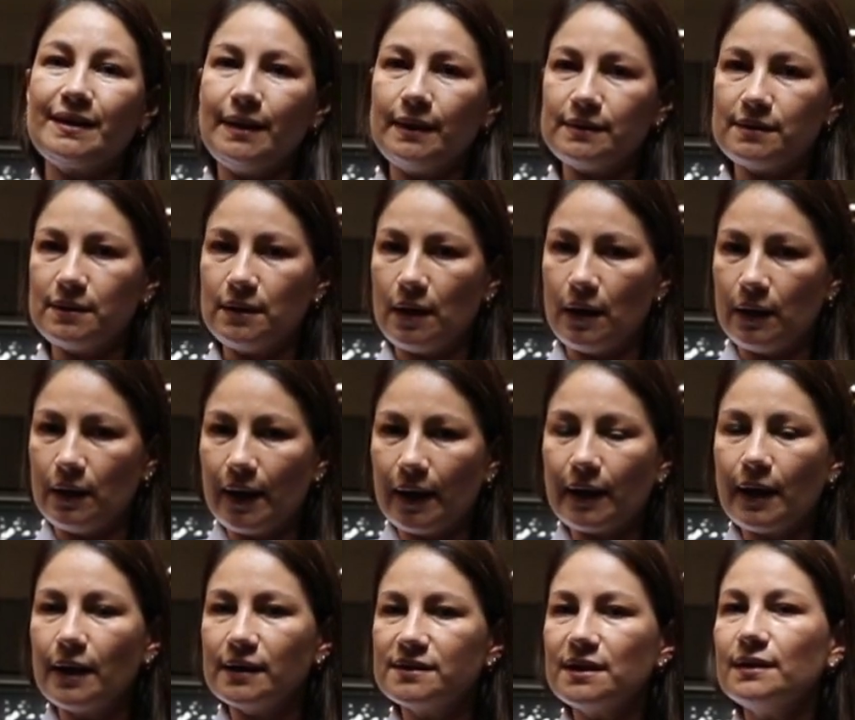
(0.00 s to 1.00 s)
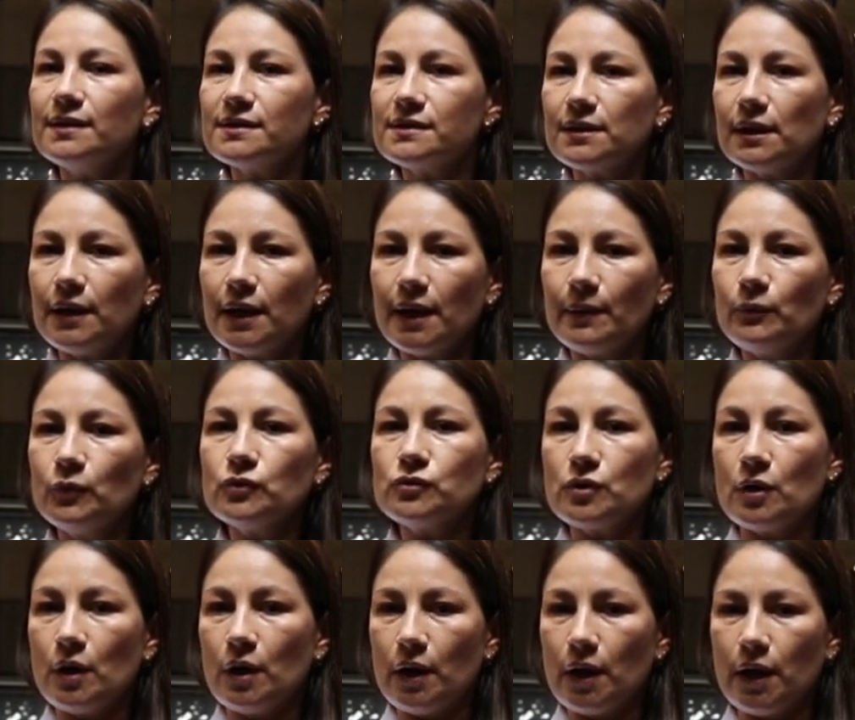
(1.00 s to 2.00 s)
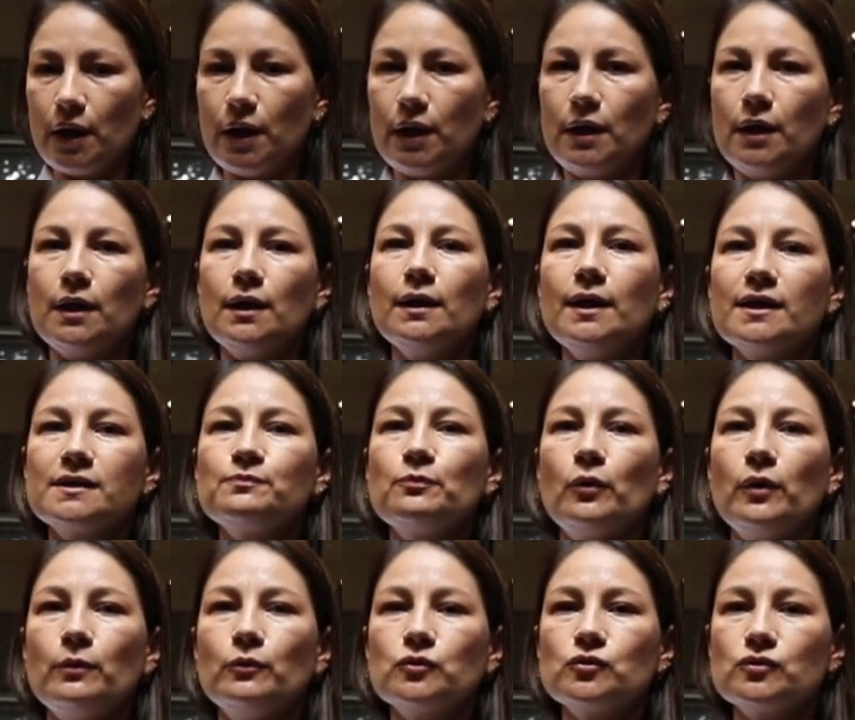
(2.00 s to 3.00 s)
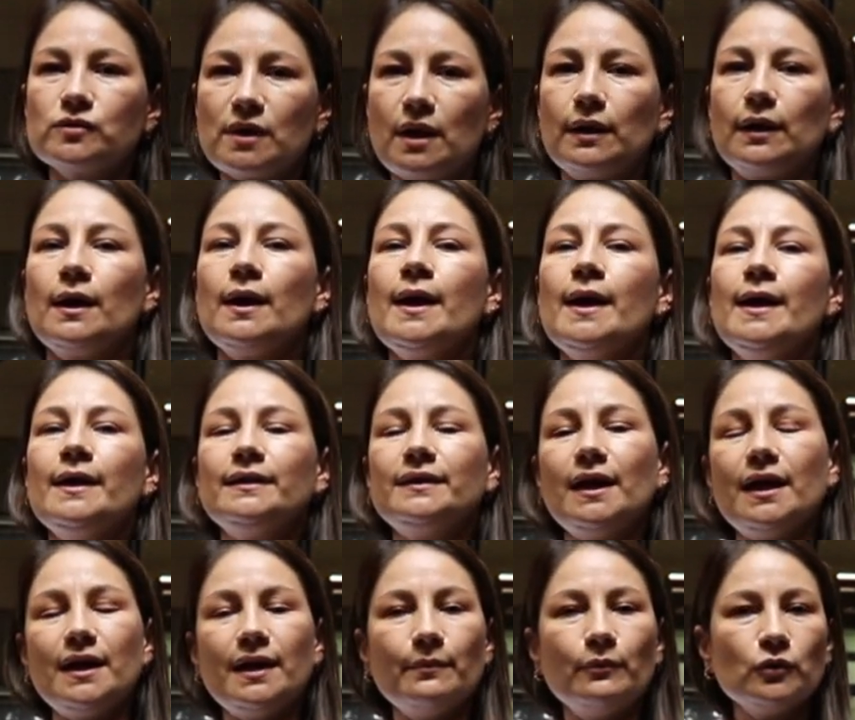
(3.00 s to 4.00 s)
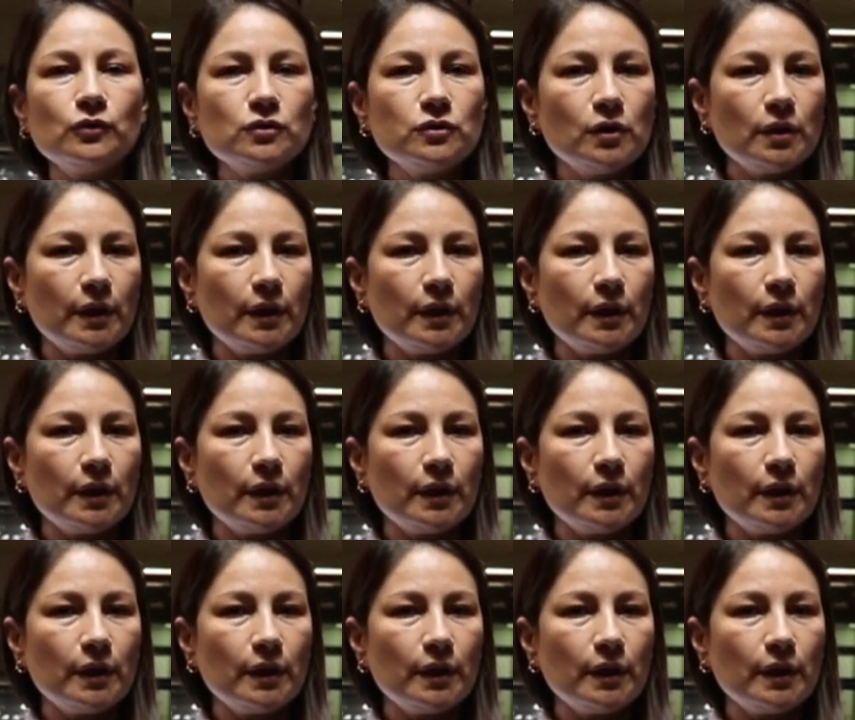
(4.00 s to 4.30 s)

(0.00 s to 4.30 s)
que si en la casa las tenemos, eh, las podemos usar. Tenemos